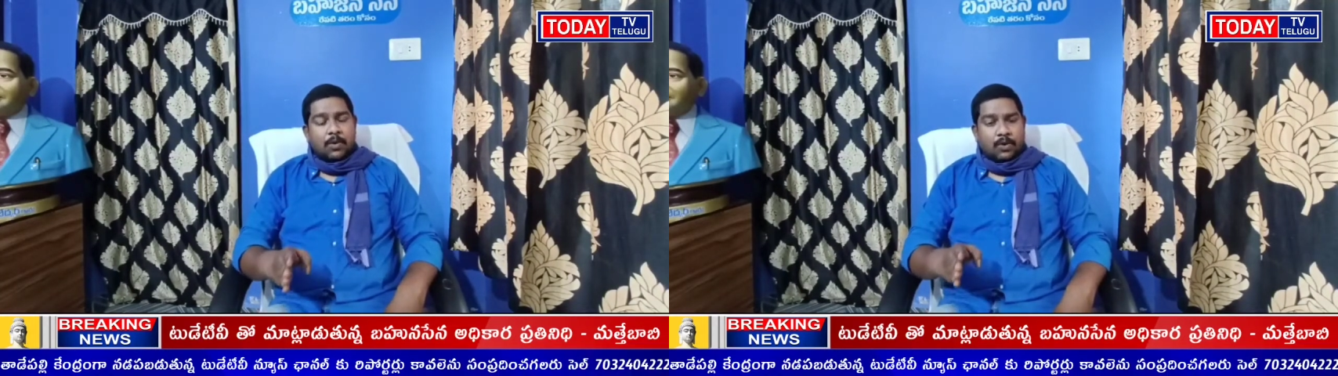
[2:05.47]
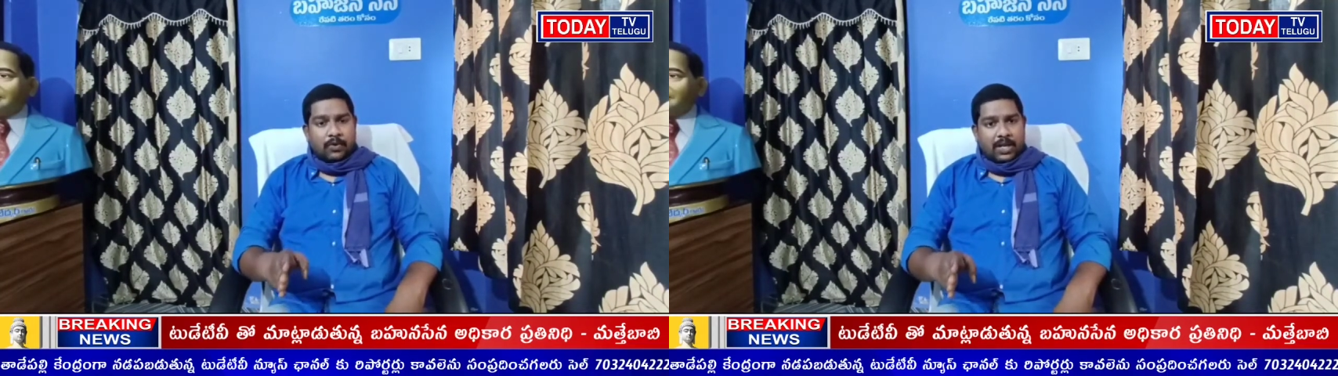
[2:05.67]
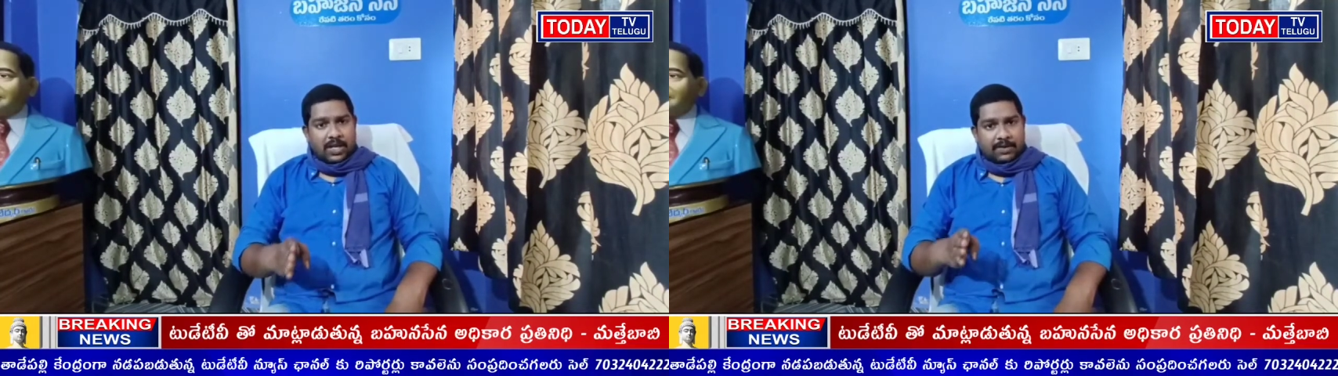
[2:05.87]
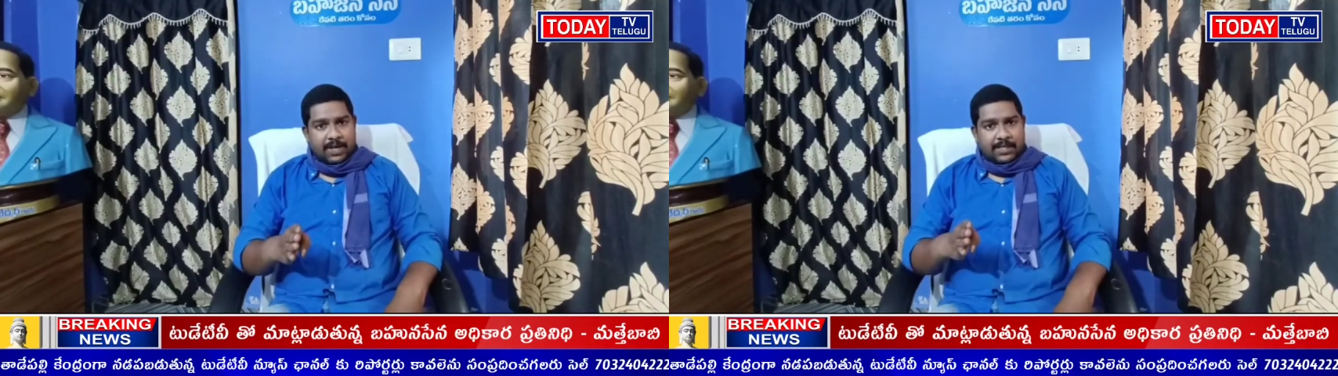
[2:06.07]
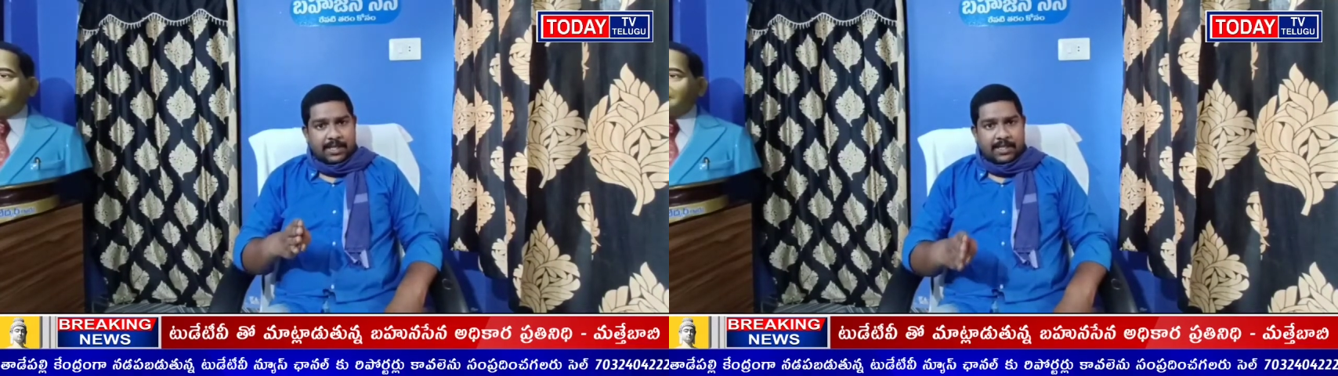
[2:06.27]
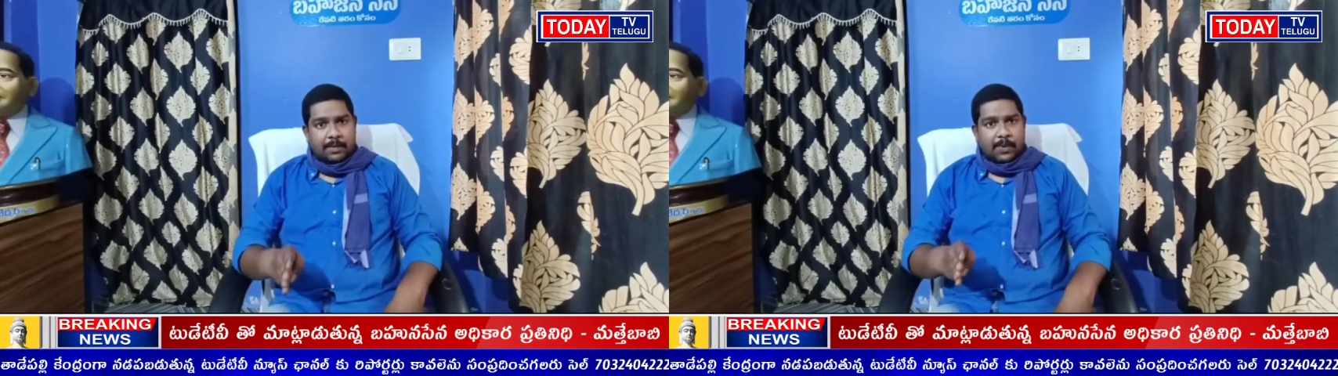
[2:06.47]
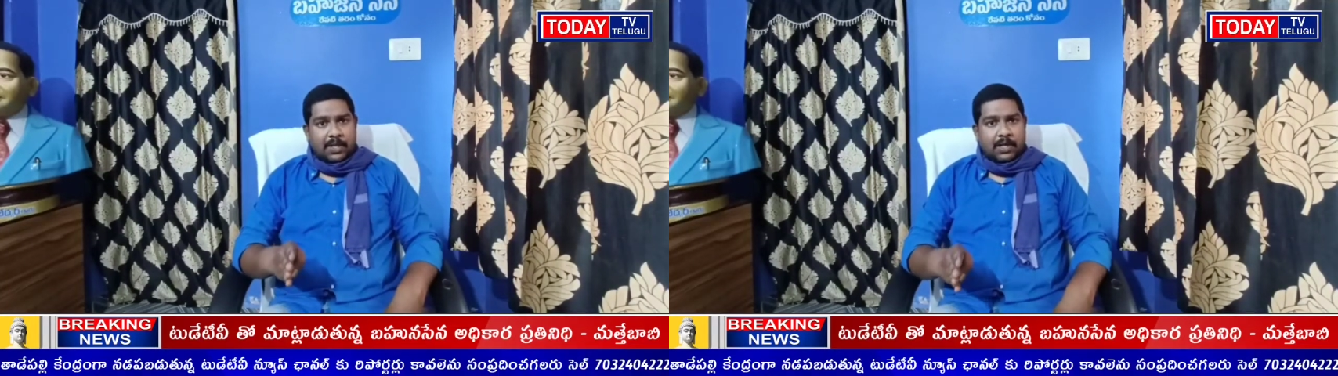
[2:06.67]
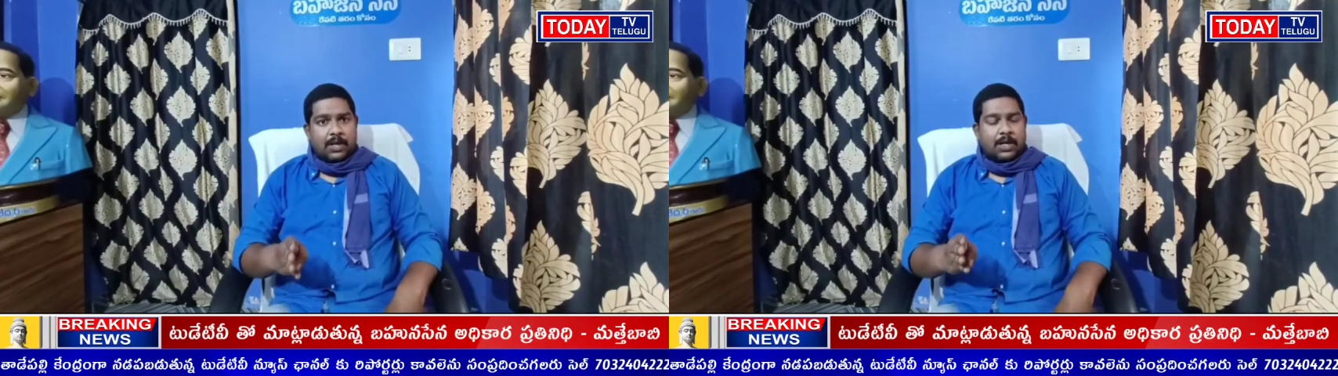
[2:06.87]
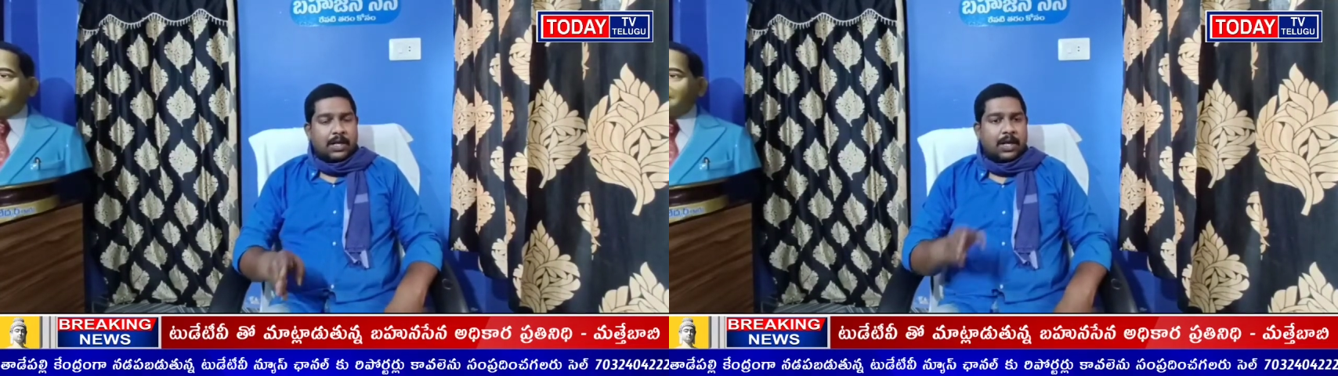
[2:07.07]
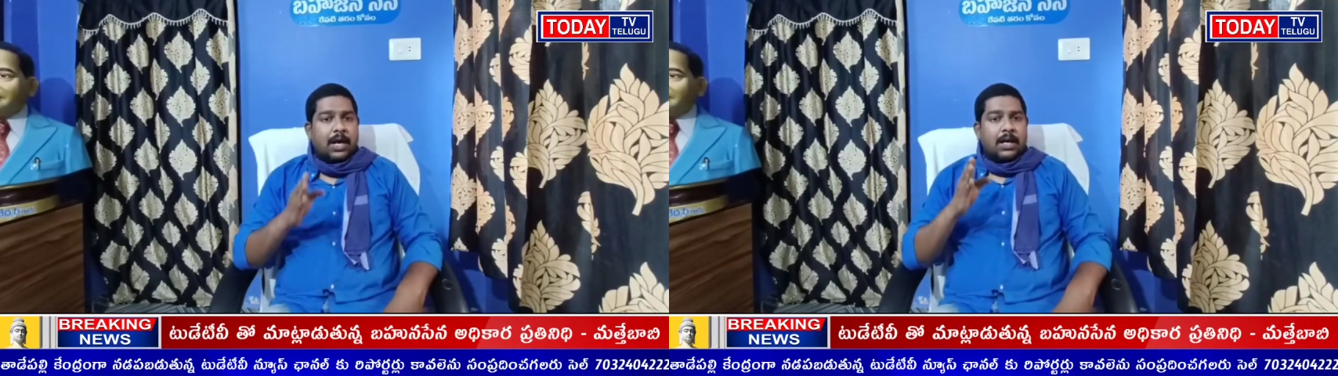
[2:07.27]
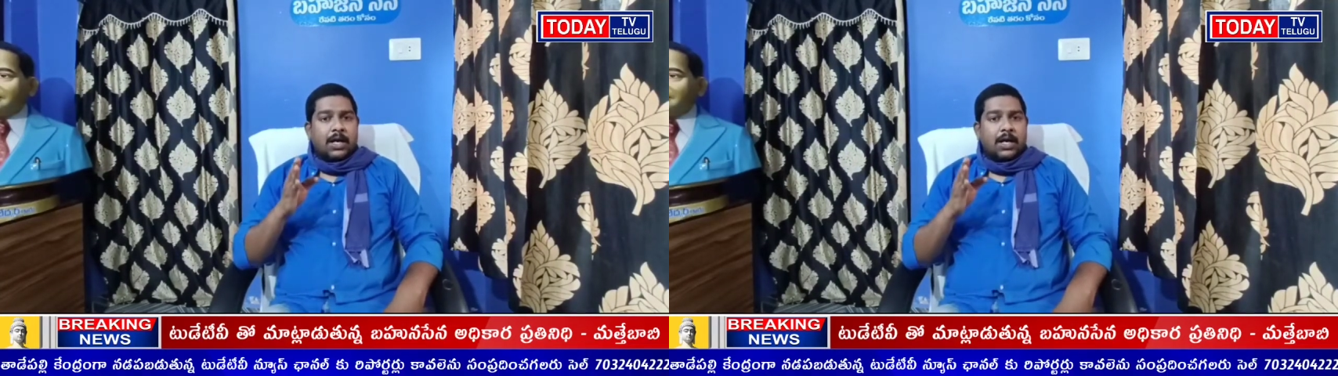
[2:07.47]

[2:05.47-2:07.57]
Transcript: ఒకవేళ ఇరవై ఏడు సంక్షేమ పథకాలు కనుక